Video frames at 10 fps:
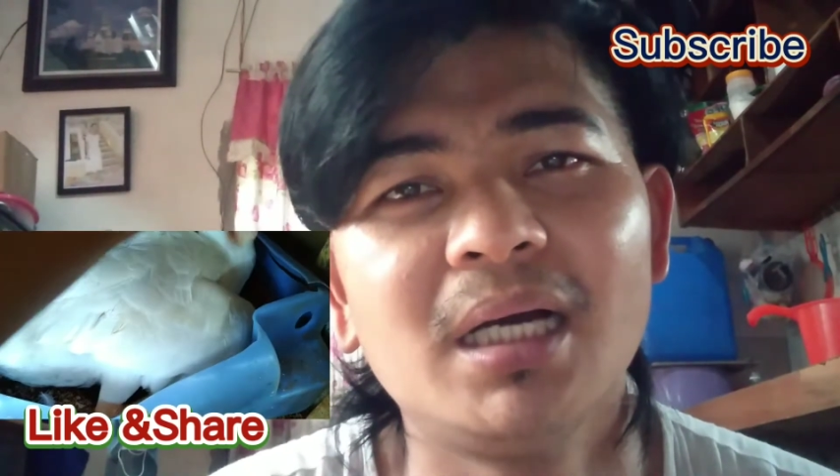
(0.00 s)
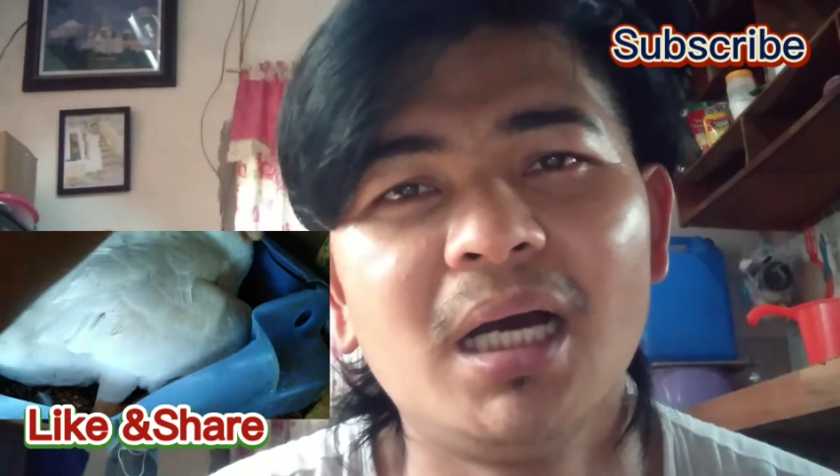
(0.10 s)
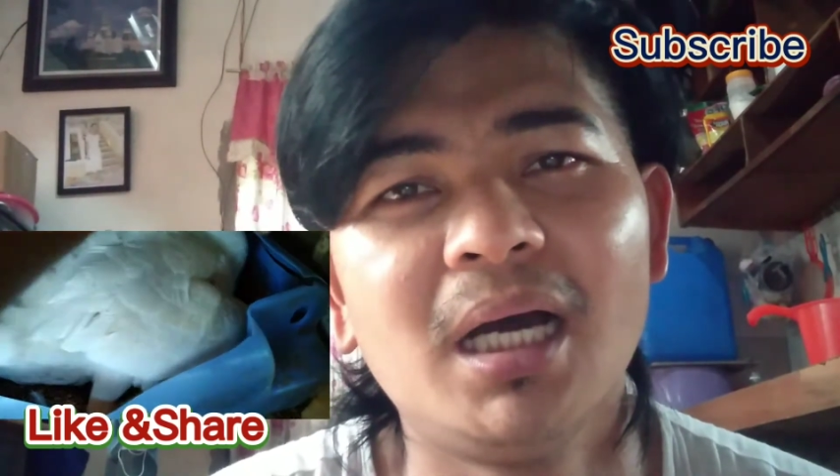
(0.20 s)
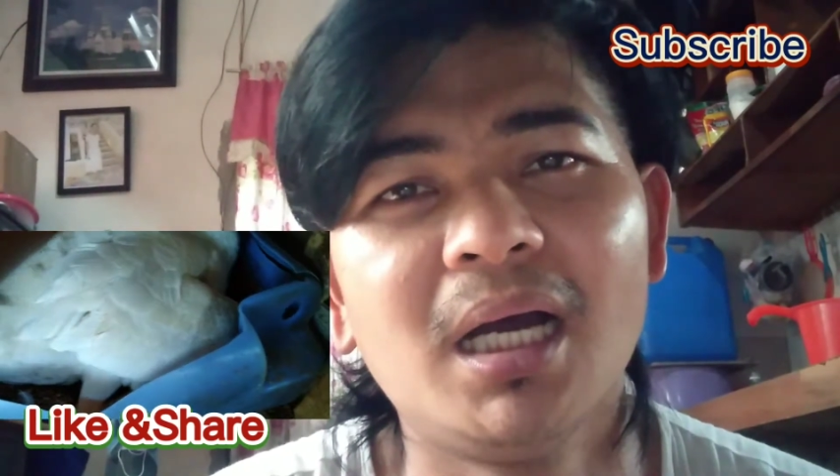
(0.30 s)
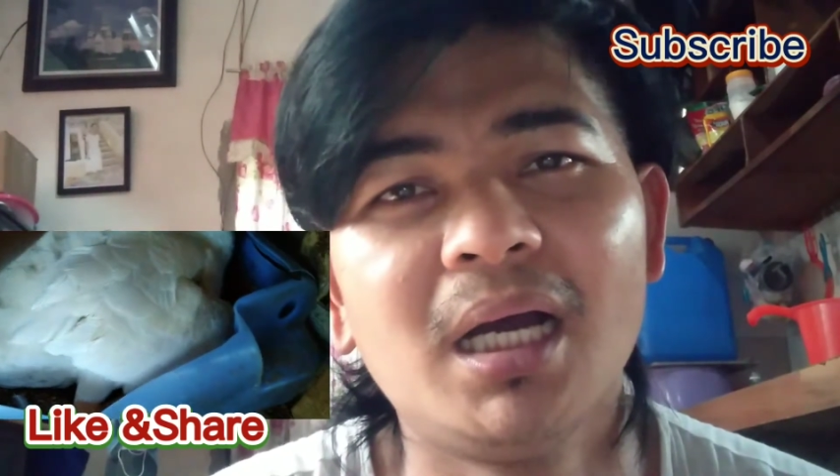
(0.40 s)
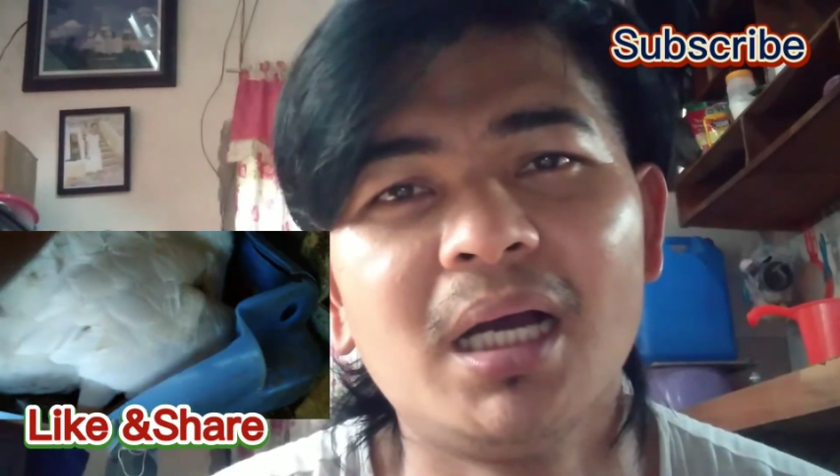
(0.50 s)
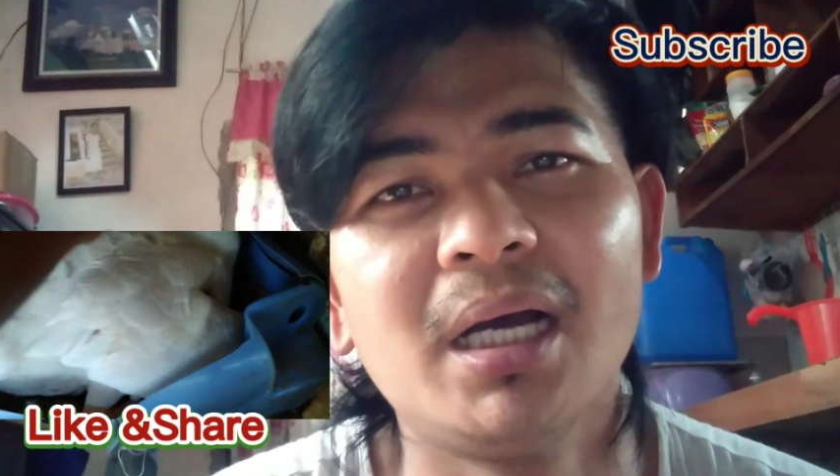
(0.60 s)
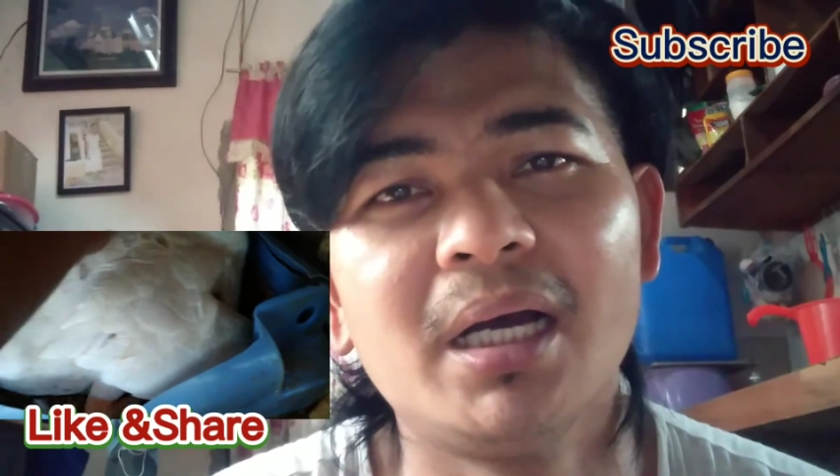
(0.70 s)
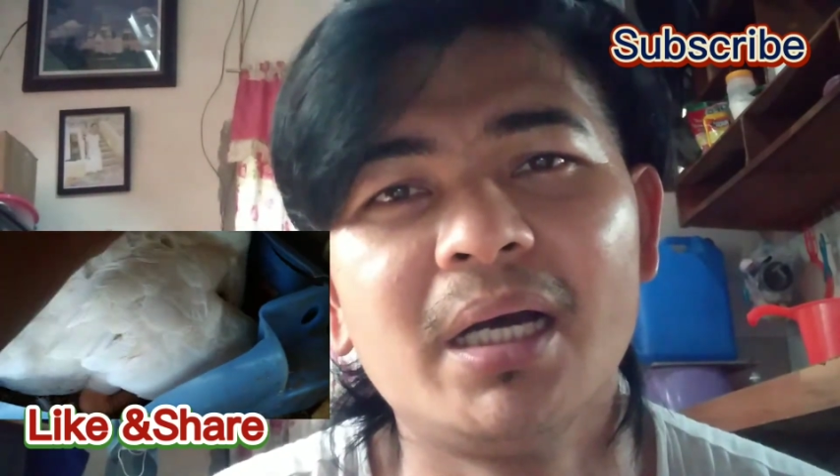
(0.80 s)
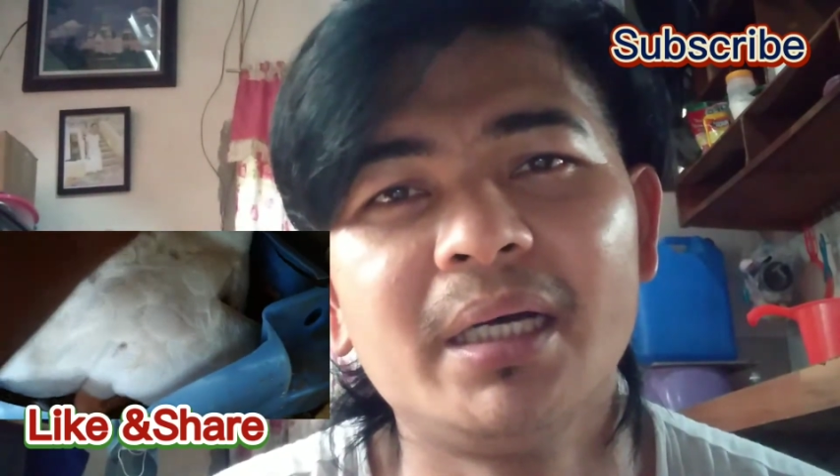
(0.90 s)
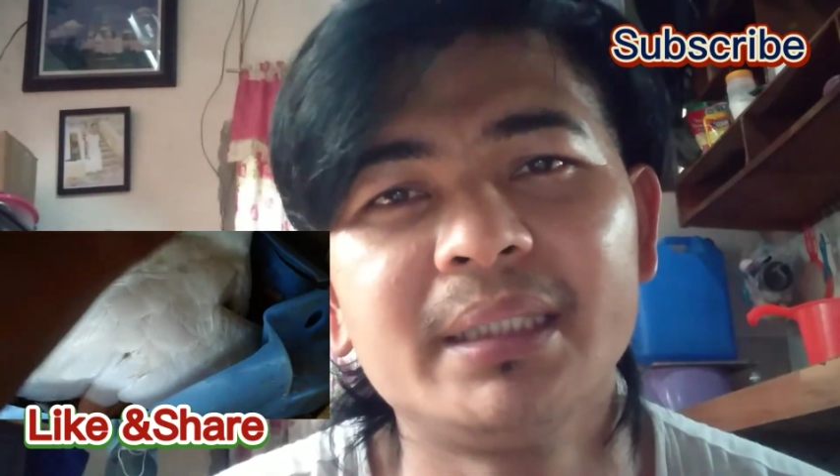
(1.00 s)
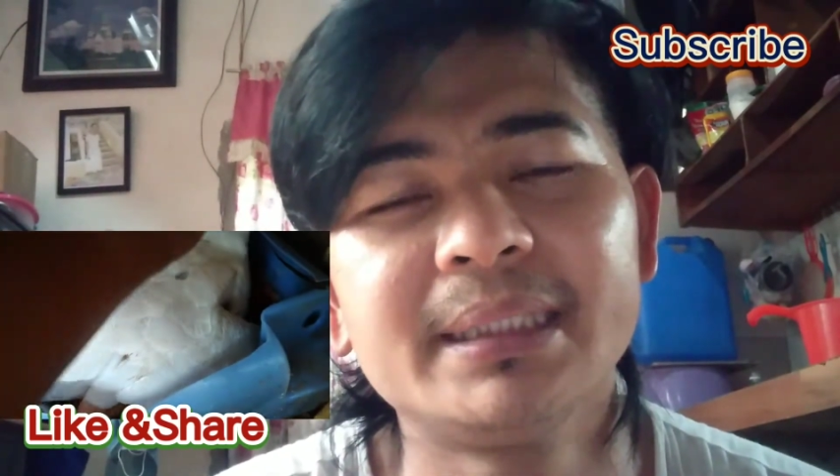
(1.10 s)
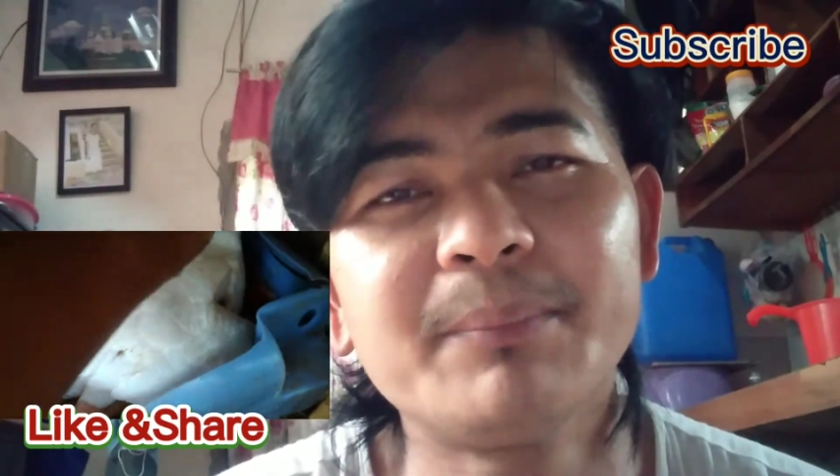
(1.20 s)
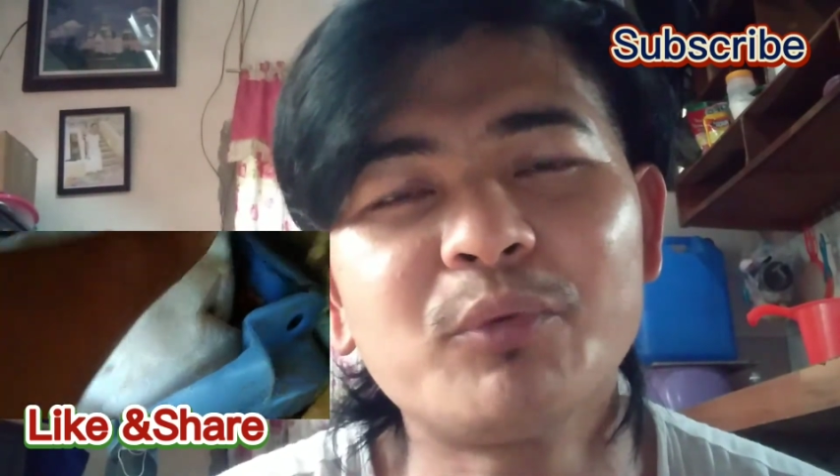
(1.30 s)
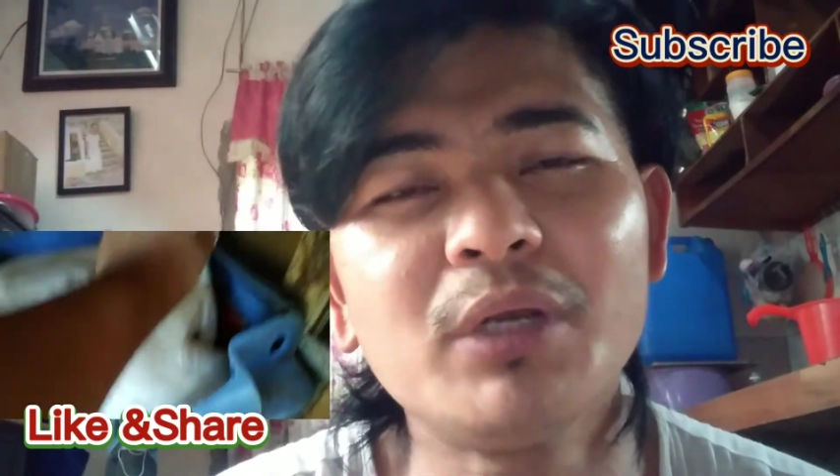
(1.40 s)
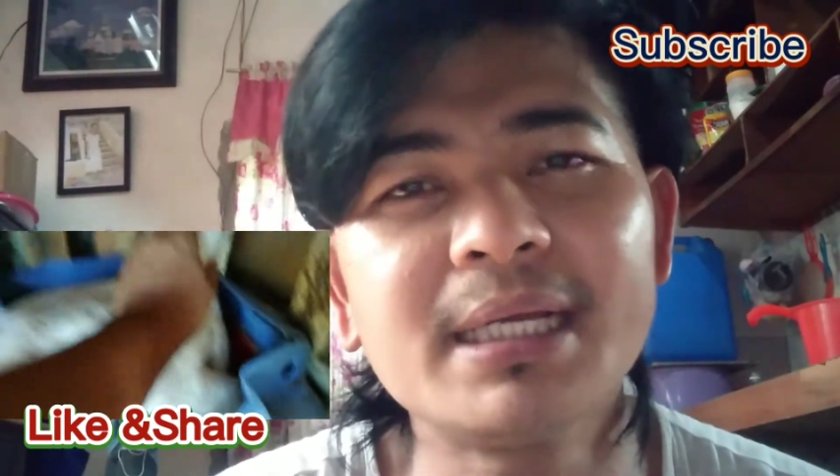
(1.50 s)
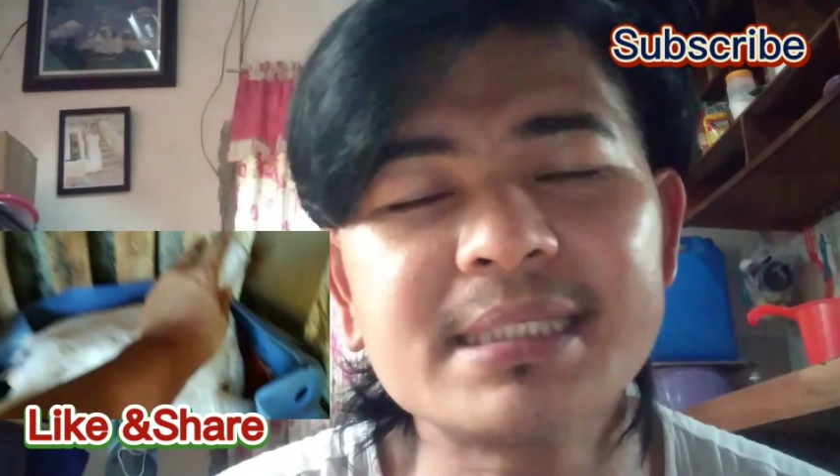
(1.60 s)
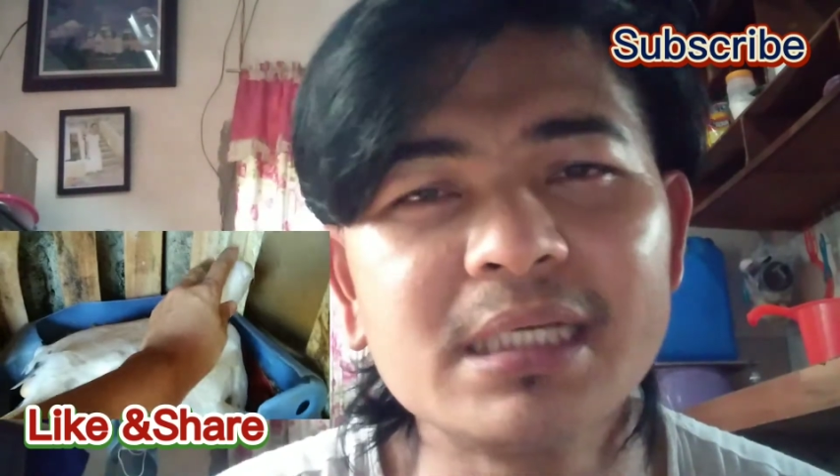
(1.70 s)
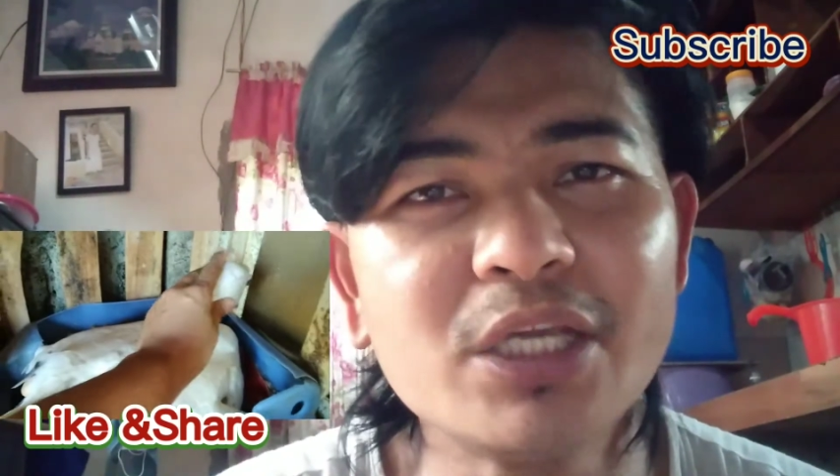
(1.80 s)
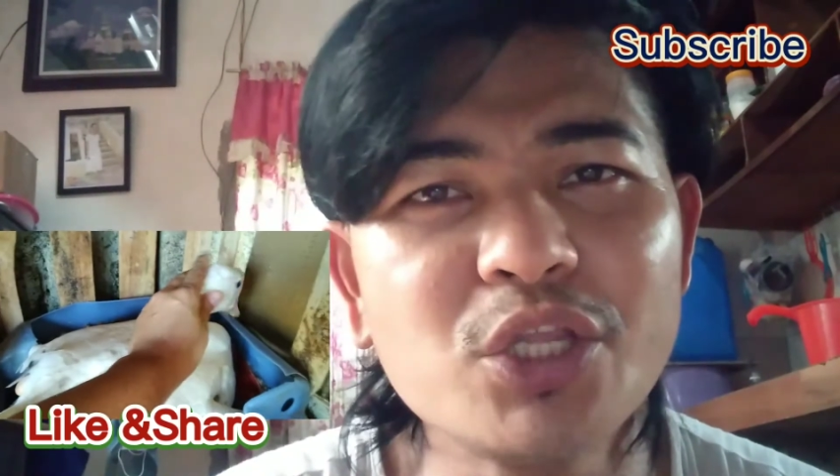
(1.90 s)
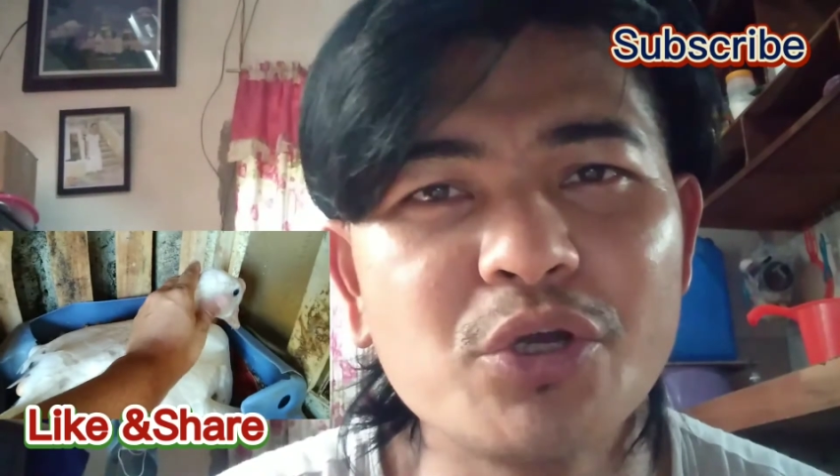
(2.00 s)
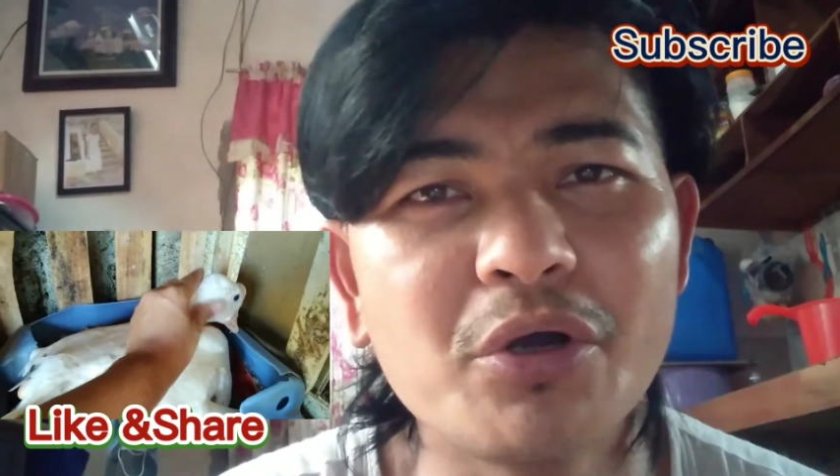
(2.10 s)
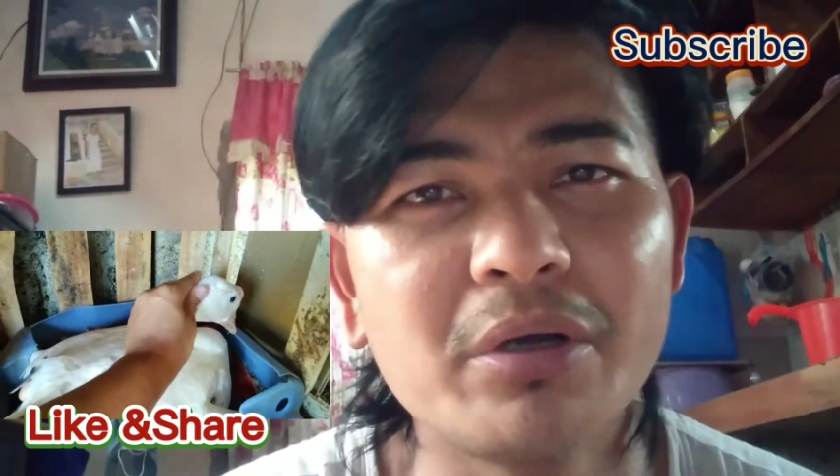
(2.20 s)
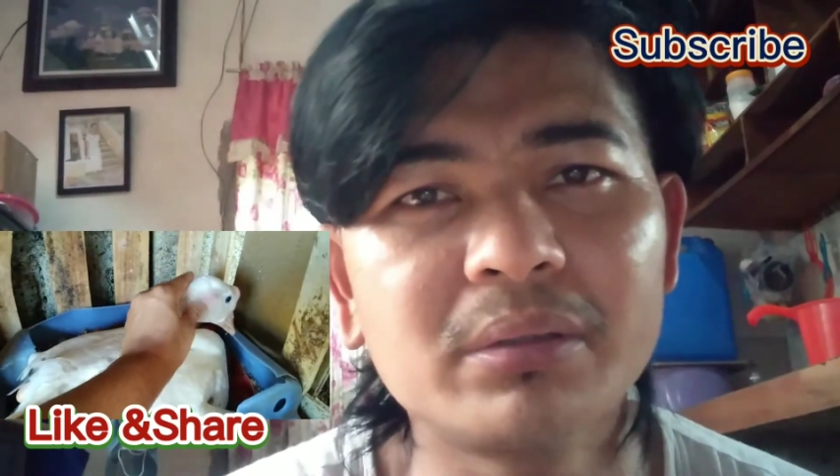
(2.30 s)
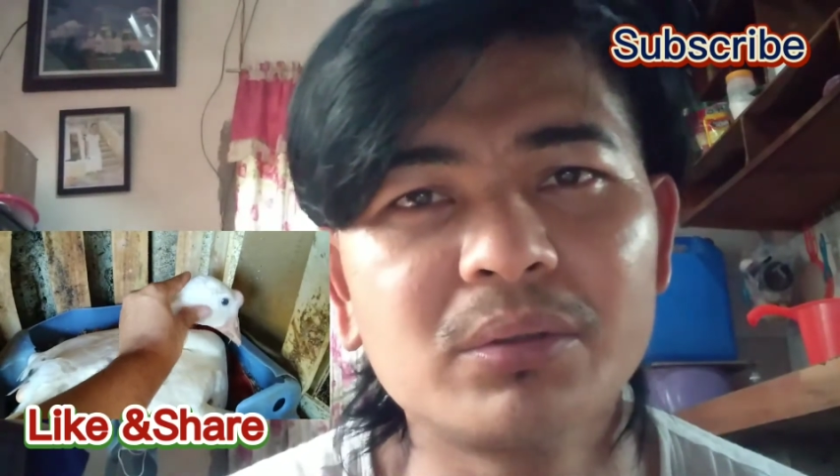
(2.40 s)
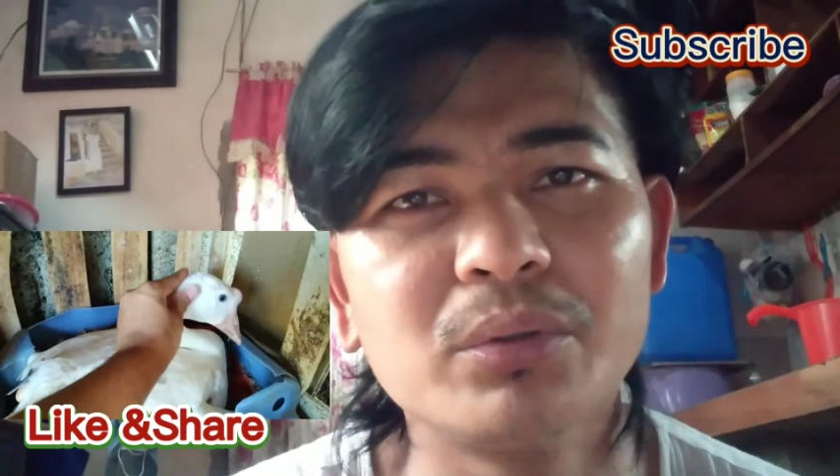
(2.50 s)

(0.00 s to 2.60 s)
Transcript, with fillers: uh, tip ko lang sa inyo,